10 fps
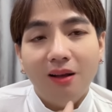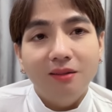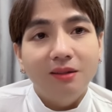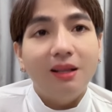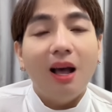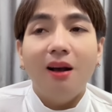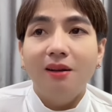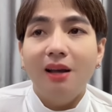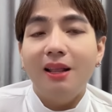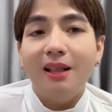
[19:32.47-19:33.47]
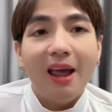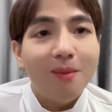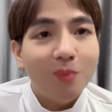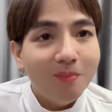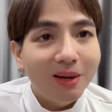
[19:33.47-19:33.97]
uh, người thân hay là
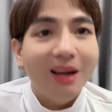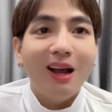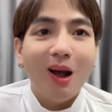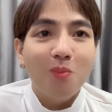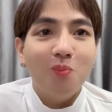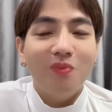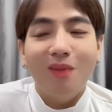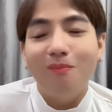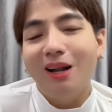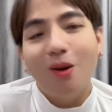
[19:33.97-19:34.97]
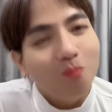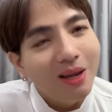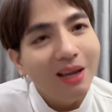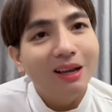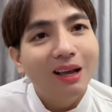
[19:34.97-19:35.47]
em của mình hay không thì mình không
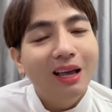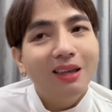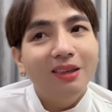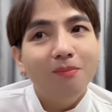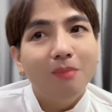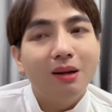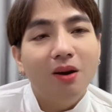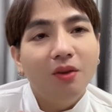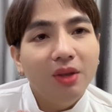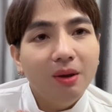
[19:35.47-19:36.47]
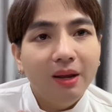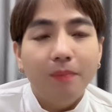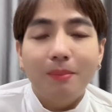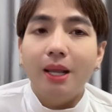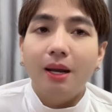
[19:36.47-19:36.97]
biết nhưng mà đối với
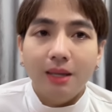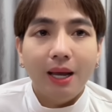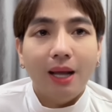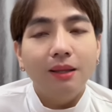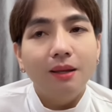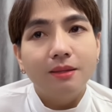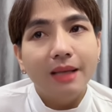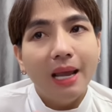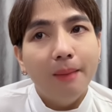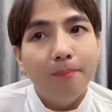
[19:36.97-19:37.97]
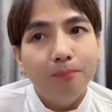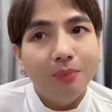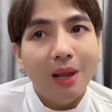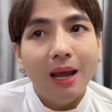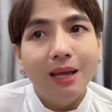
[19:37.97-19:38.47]
riêng bản thân chiếc cảnh thì xem
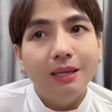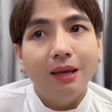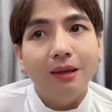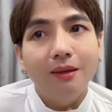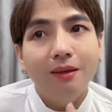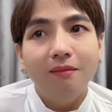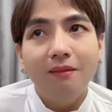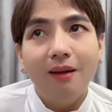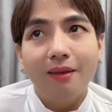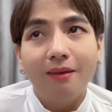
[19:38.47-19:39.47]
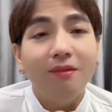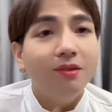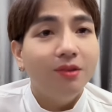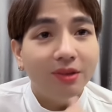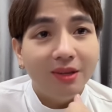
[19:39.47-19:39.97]
hai chị như là những
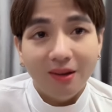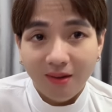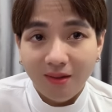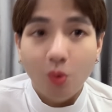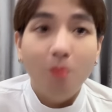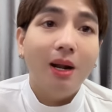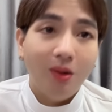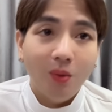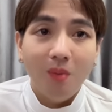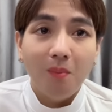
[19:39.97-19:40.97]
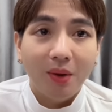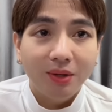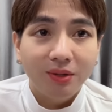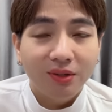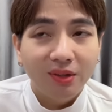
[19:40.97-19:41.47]
người chị của mình luôn mọi
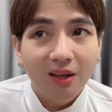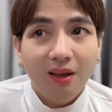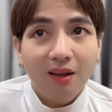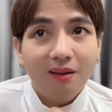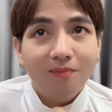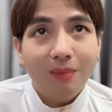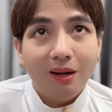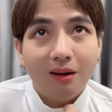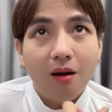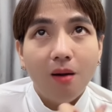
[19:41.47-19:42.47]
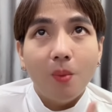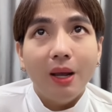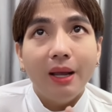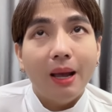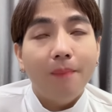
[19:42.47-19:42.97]
người mình có một
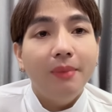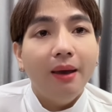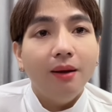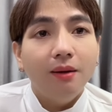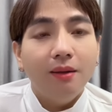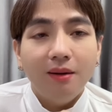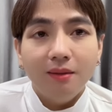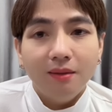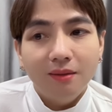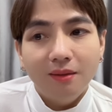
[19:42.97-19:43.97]
cái cảm giác nó